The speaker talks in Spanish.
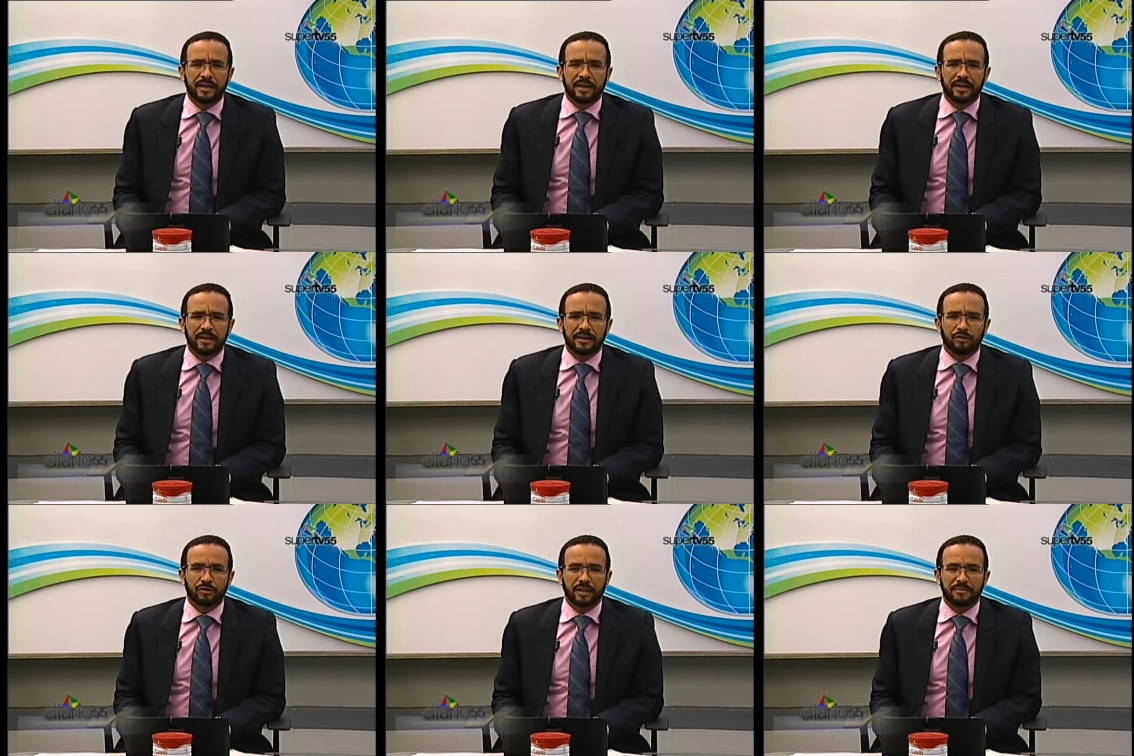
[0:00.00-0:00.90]
eh, y
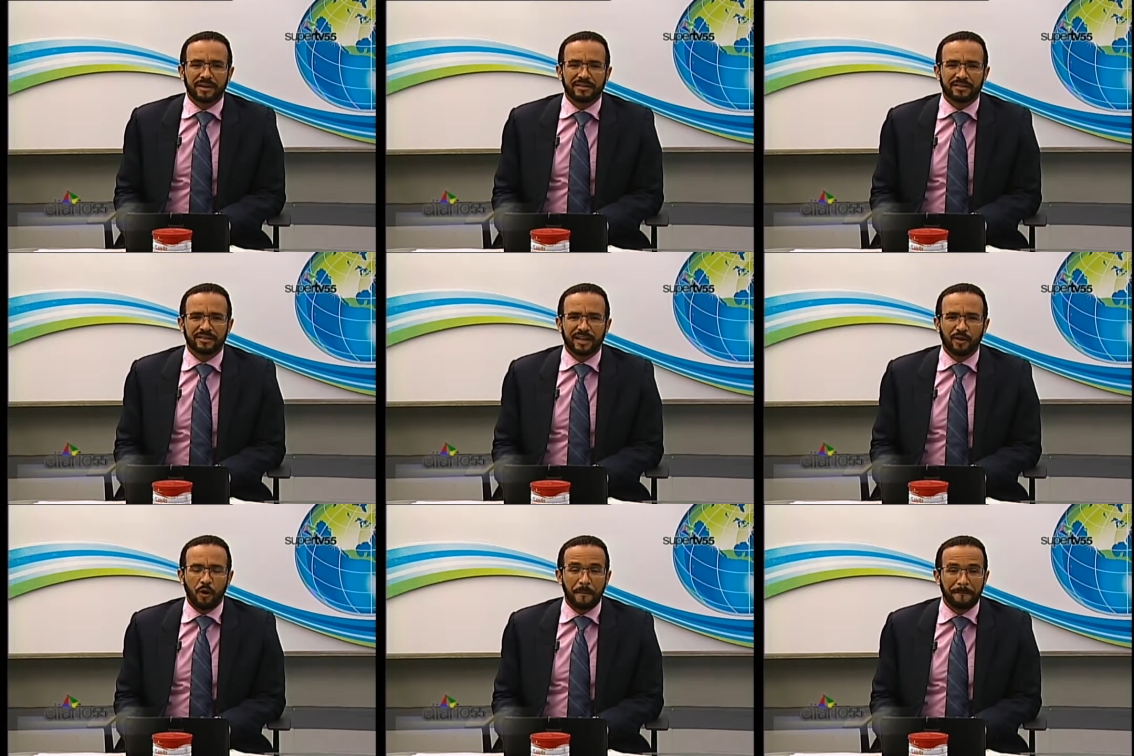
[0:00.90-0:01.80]
estos temas
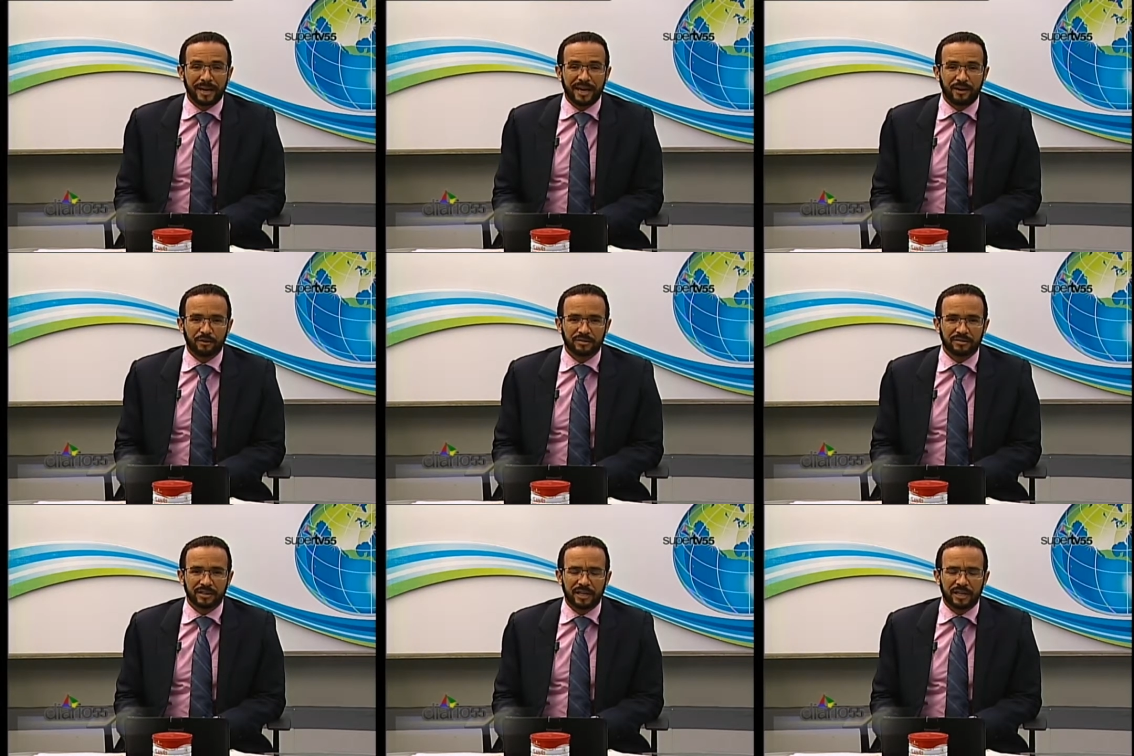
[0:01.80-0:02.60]
de los empleos.